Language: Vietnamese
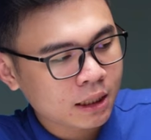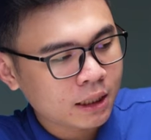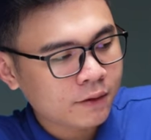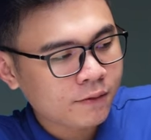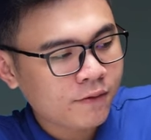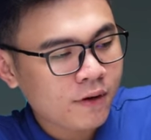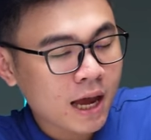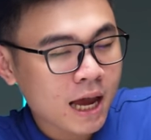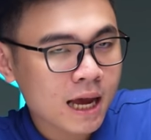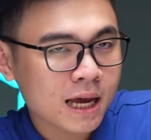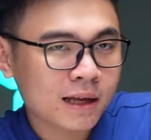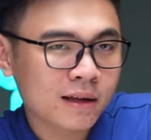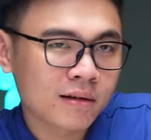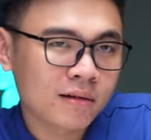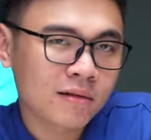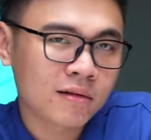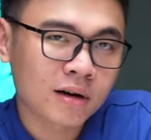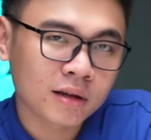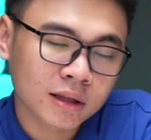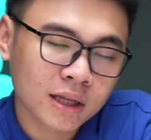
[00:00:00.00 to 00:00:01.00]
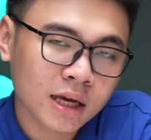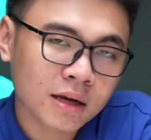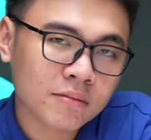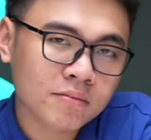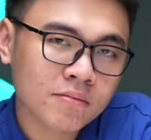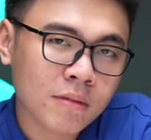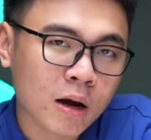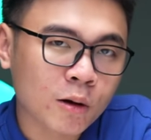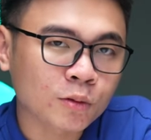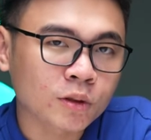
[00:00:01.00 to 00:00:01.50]
thì về RTX
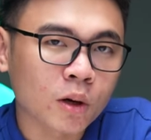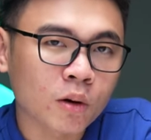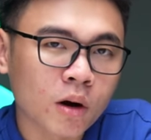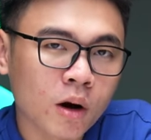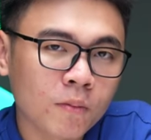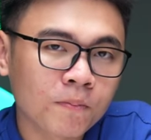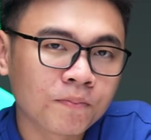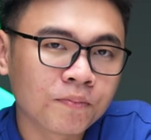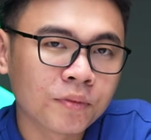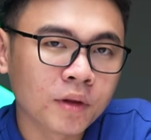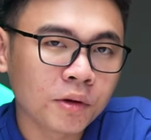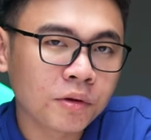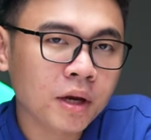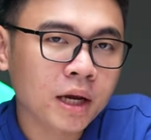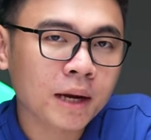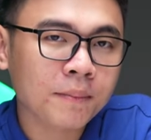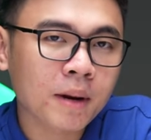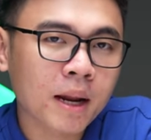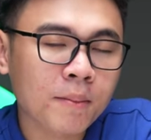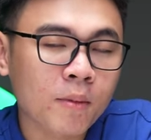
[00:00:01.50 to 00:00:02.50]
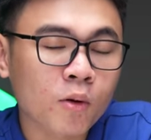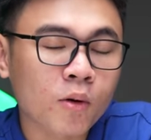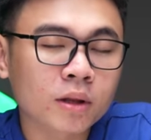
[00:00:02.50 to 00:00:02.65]
3060 nếu như anh em nào mà